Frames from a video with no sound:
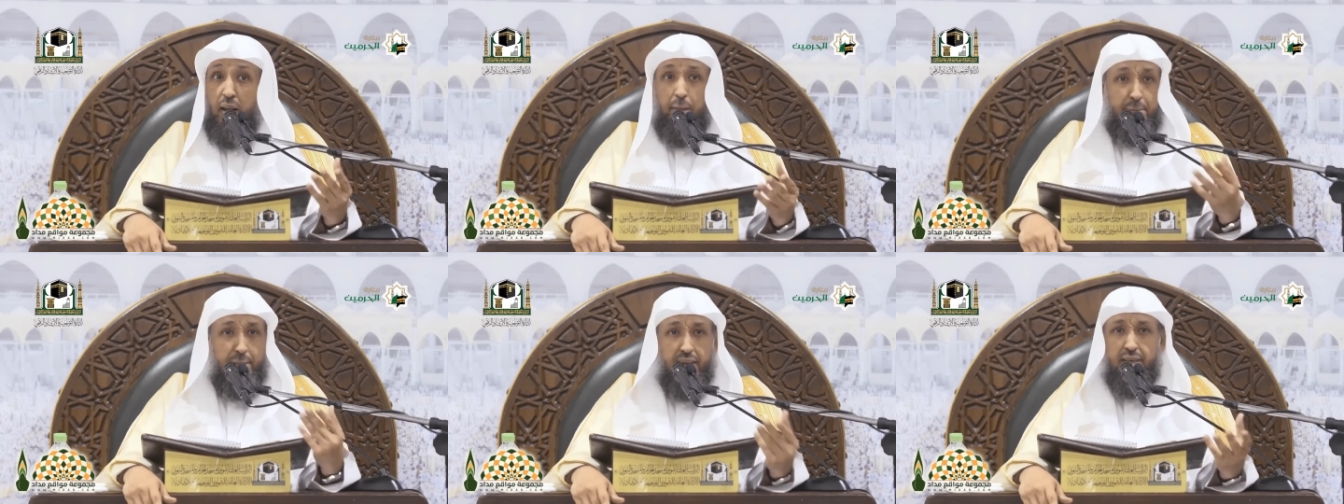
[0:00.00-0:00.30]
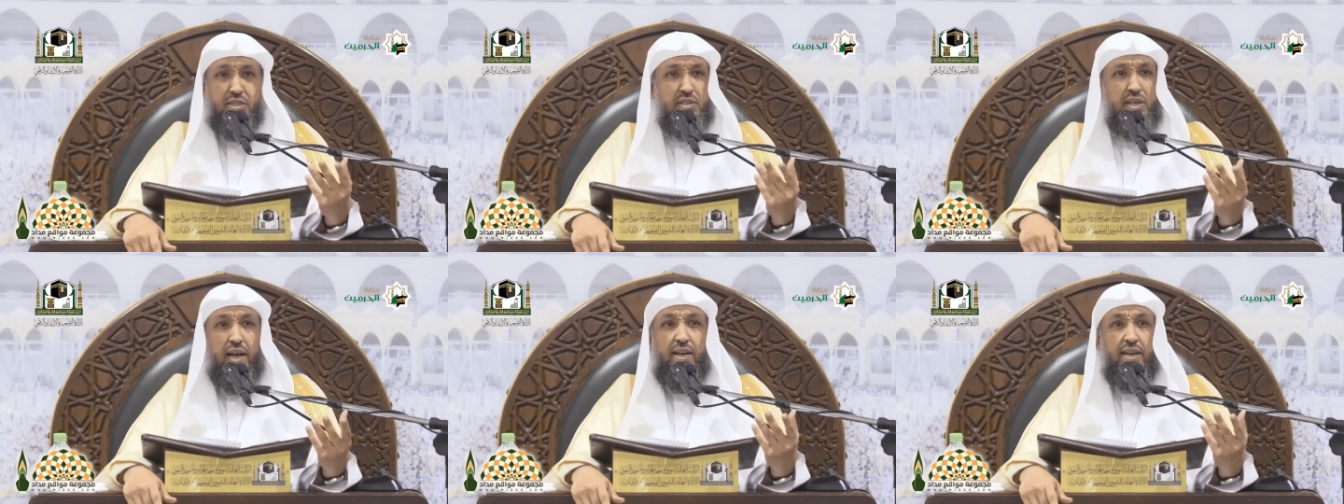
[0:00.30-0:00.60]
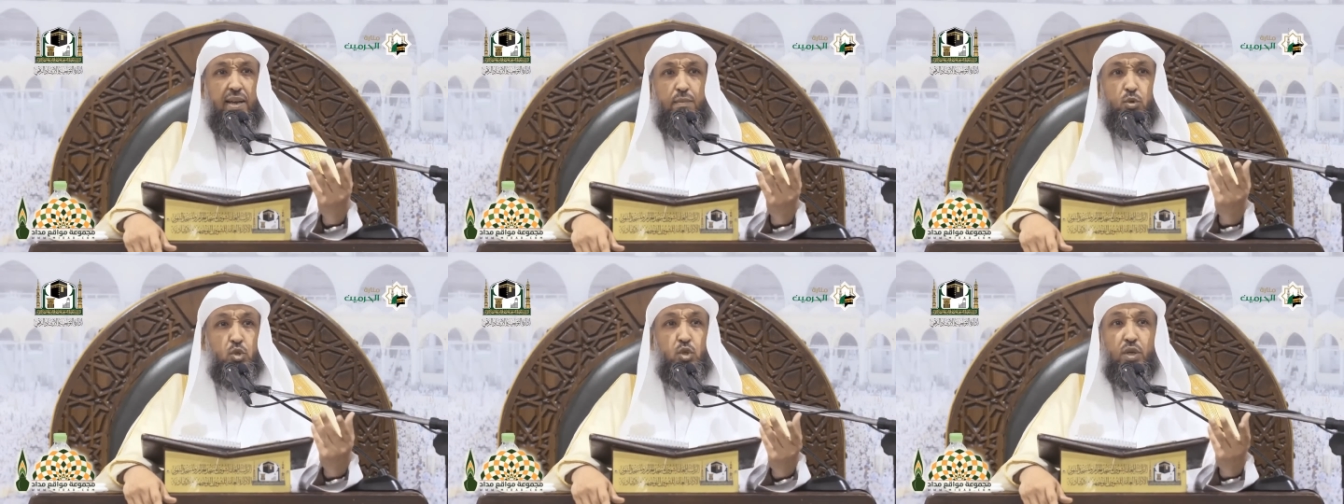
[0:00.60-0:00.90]
ما
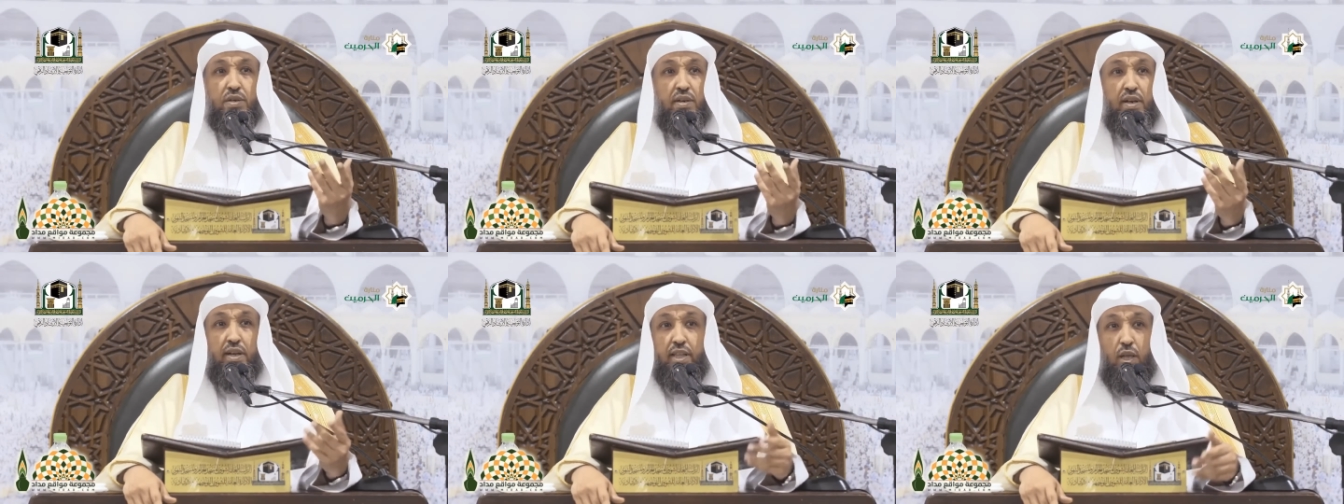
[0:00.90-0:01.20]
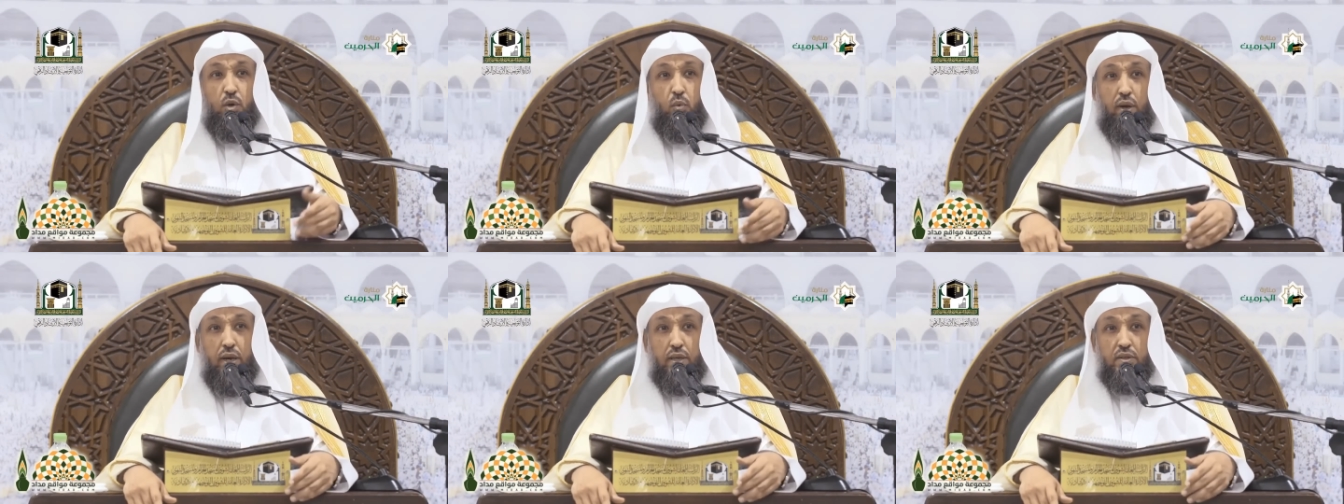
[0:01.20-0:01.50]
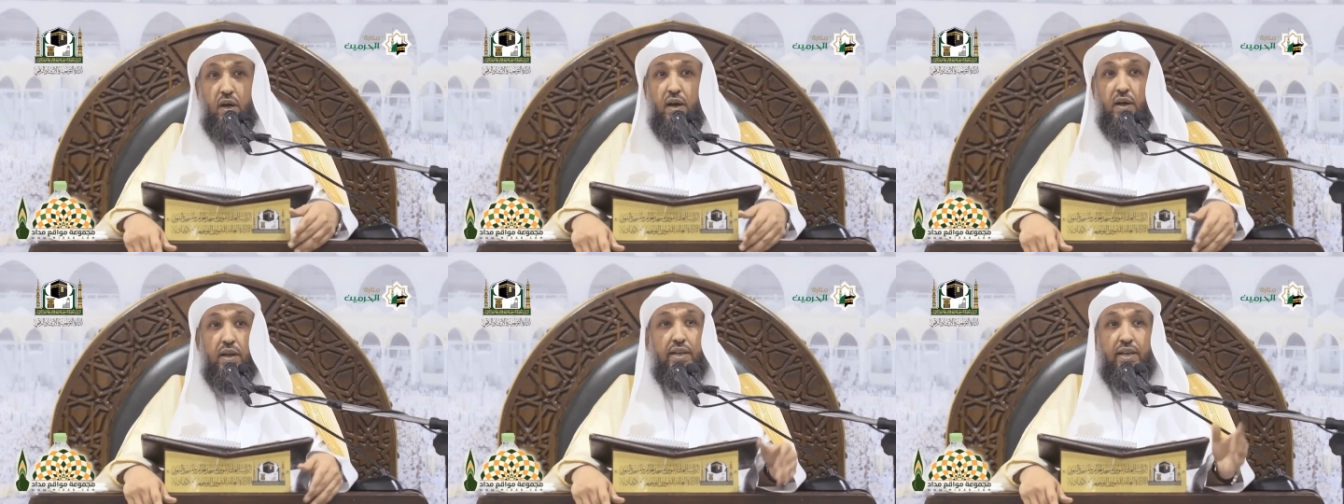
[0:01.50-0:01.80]
سأل مجرد الولد
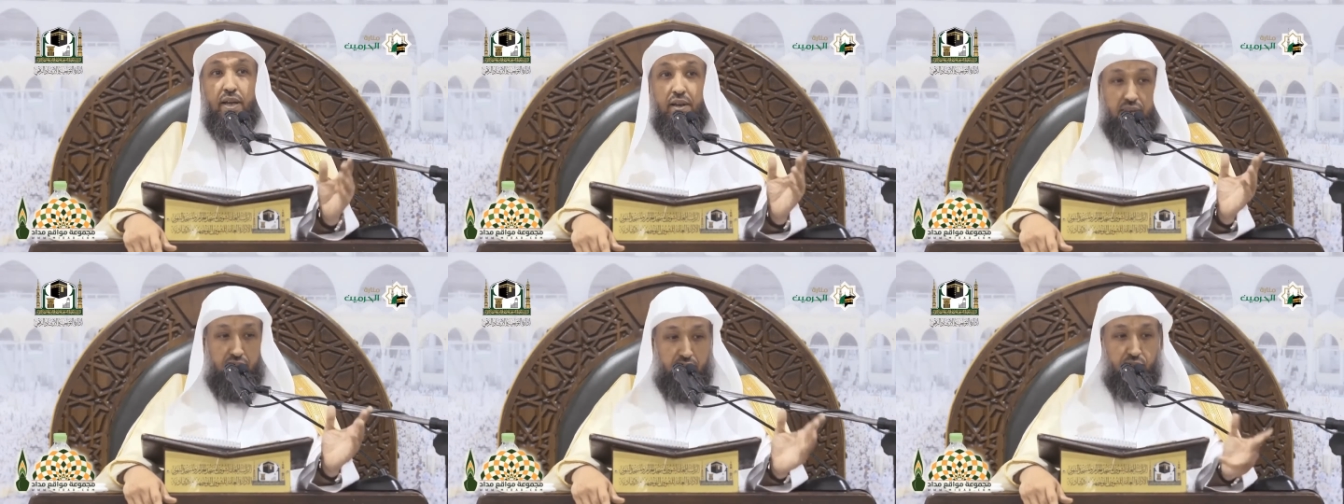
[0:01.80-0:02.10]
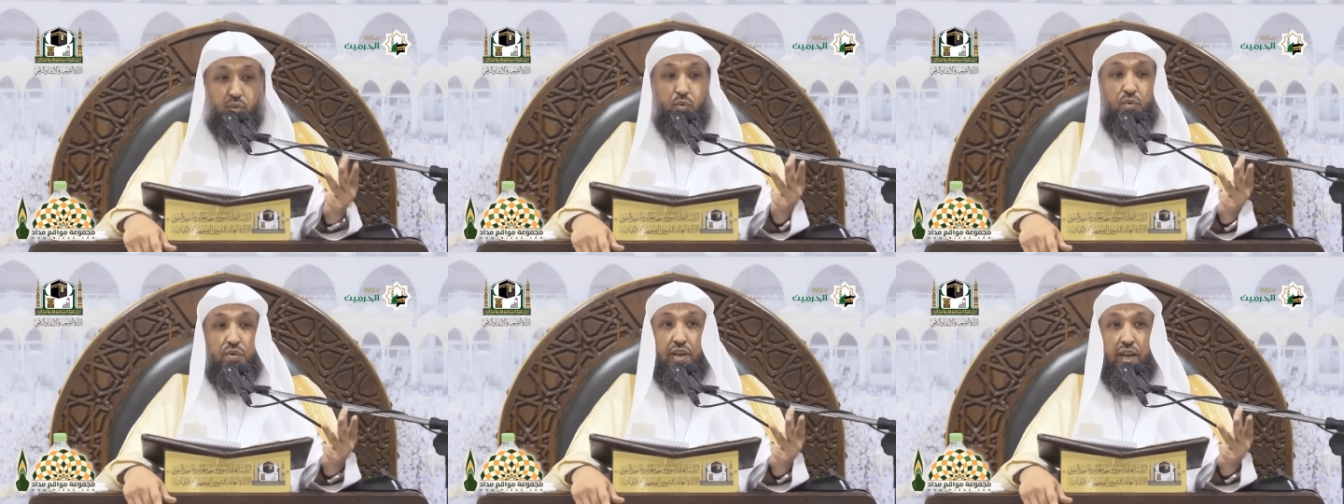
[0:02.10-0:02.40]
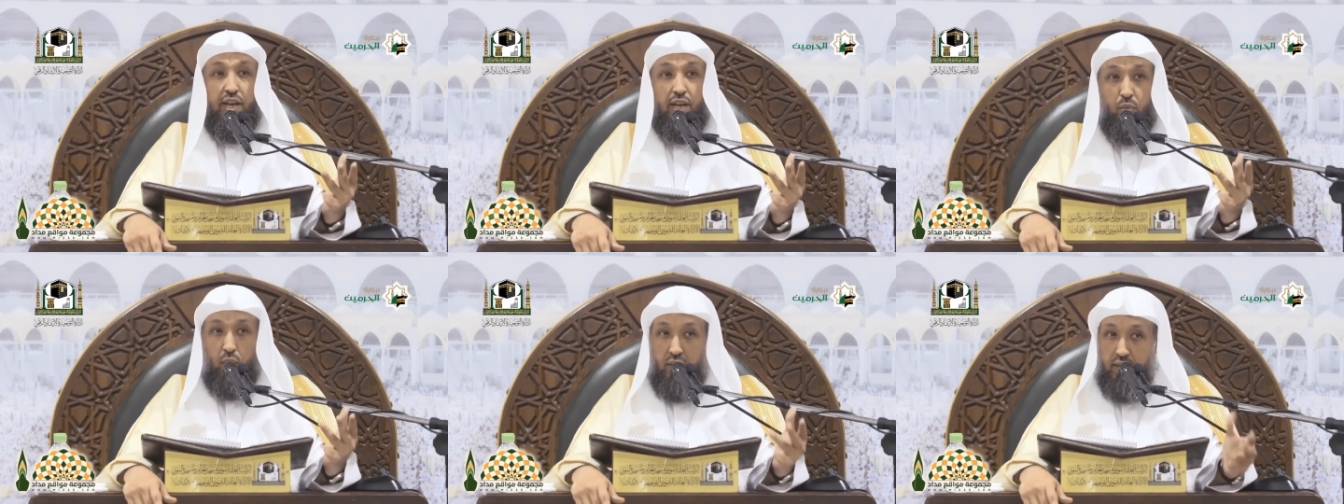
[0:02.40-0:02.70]
قال
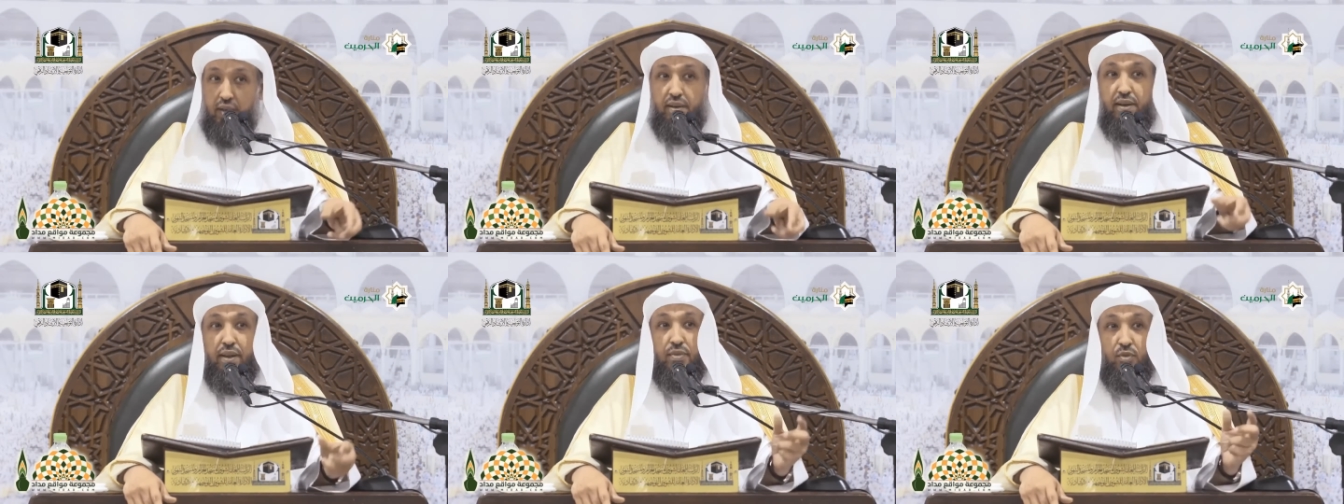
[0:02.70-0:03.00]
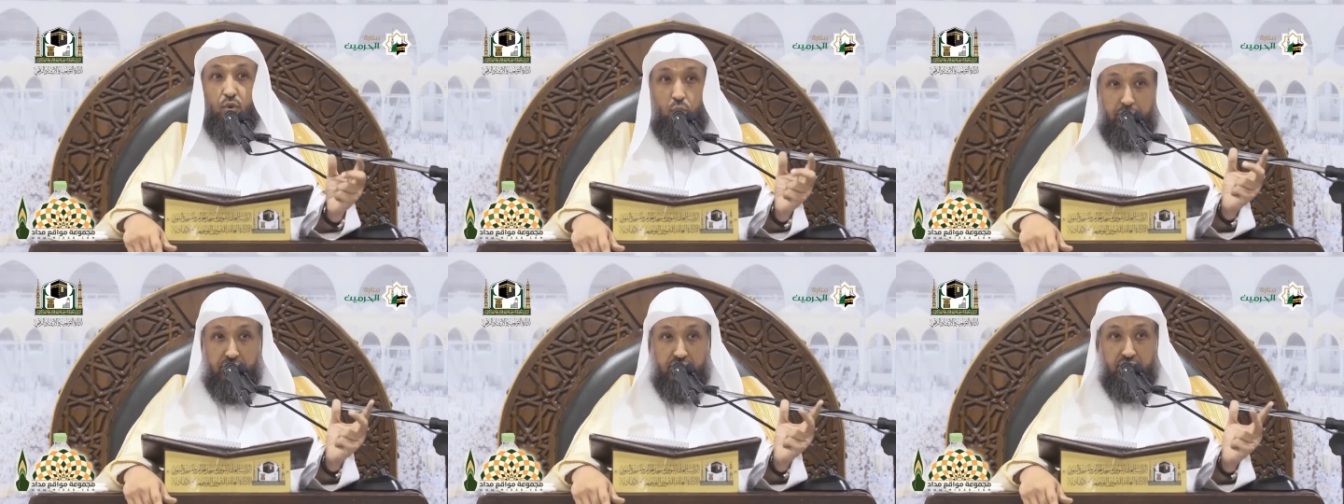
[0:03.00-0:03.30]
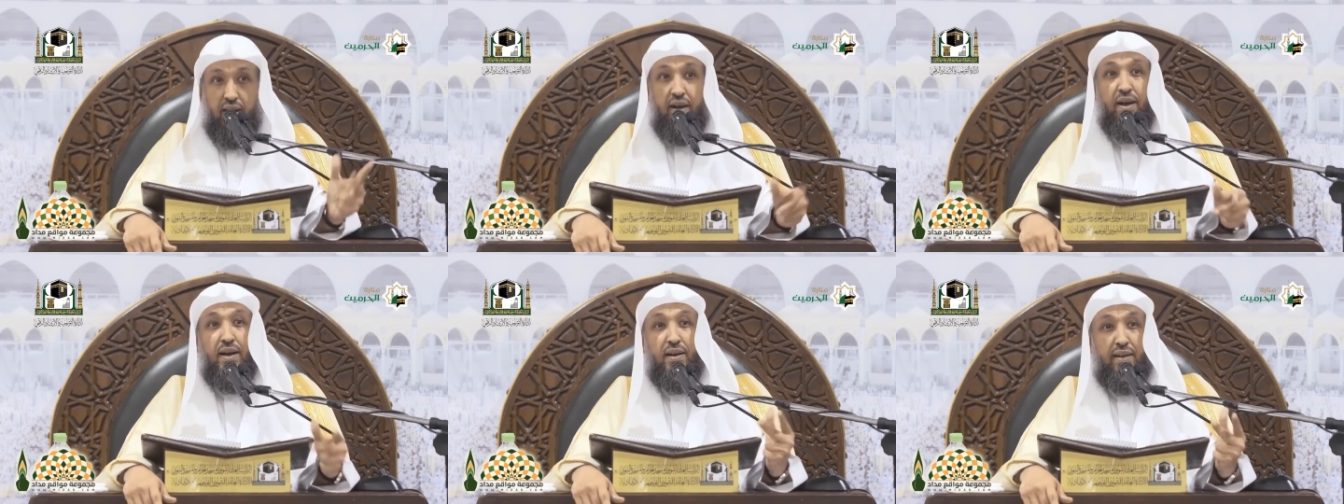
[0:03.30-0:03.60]
يرثني ويرث
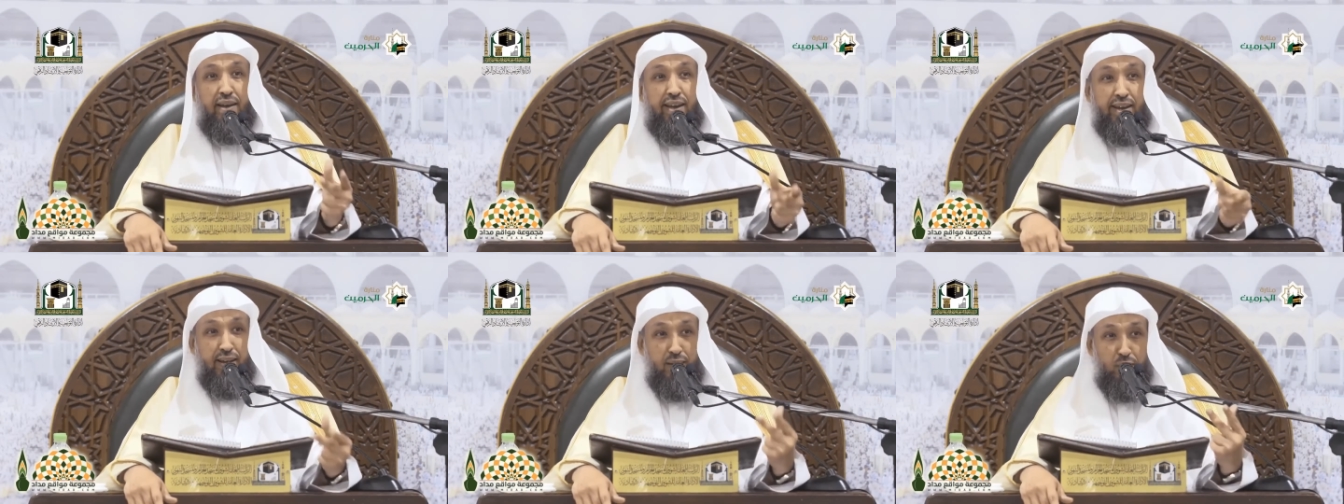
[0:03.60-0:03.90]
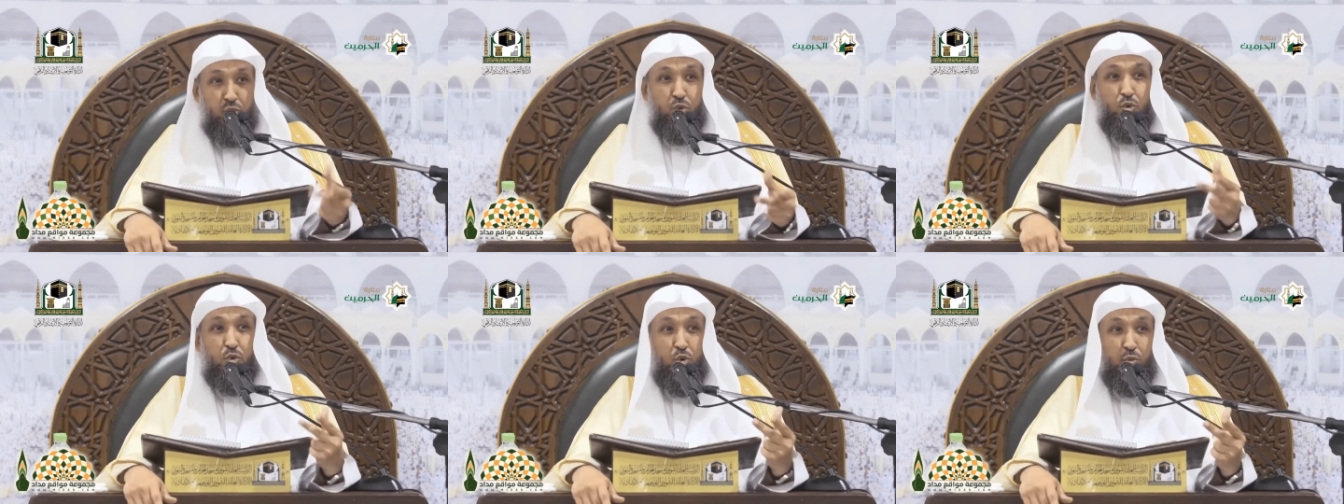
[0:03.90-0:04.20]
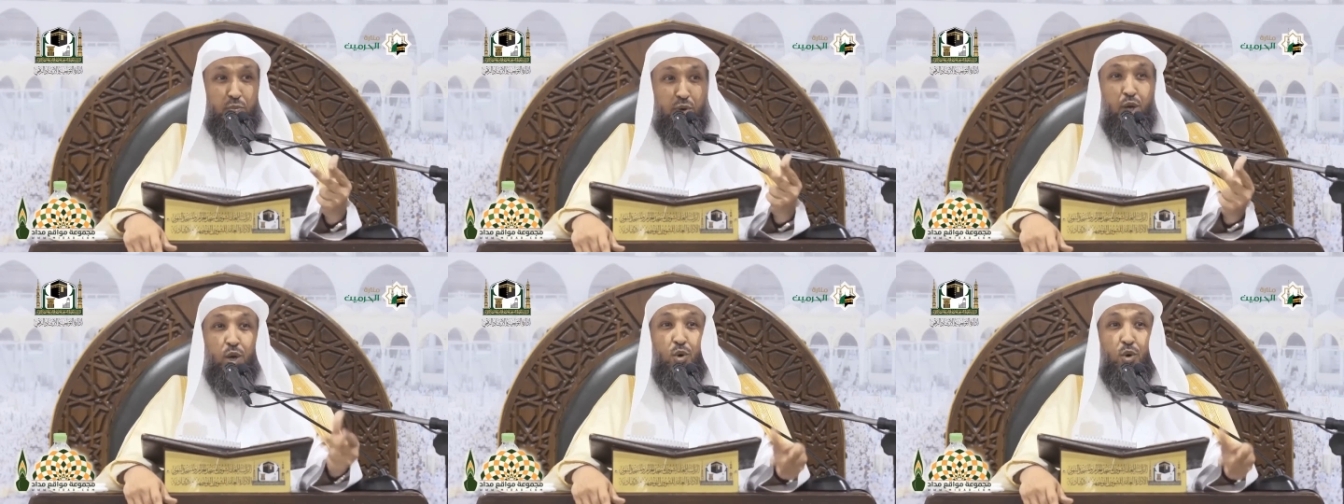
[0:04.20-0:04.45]
من آل يعقوب